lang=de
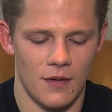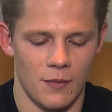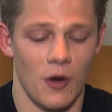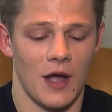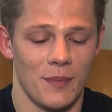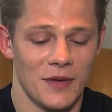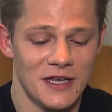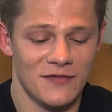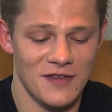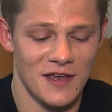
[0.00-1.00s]
Boah, kapier
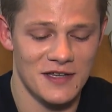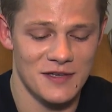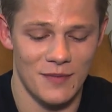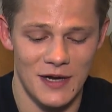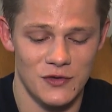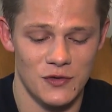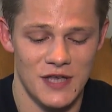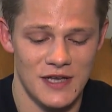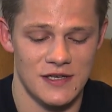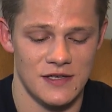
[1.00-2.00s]
nicht, was an diesem Max so
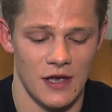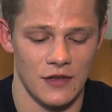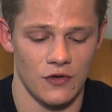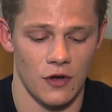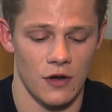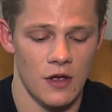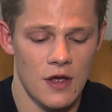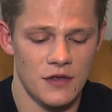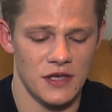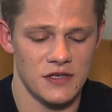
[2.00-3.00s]
sexy sein soll.
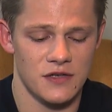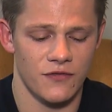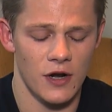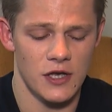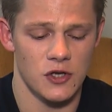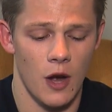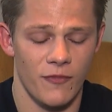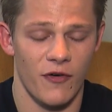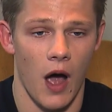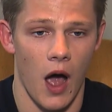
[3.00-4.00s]
Das ist voll das
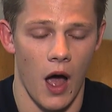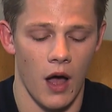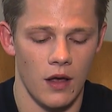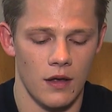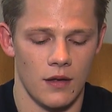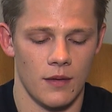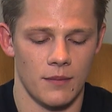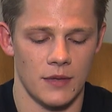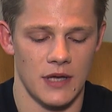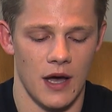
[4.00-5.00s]
Opfer.
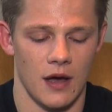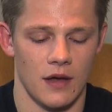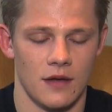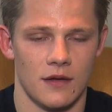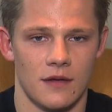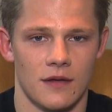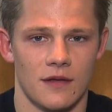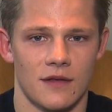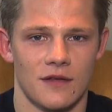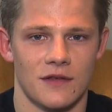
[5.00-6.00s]
Mit A.
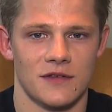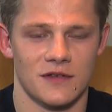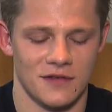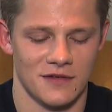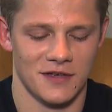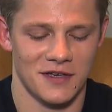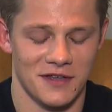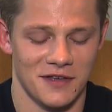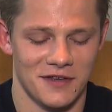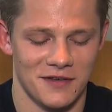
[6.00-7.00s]
Das ist nicht richtig.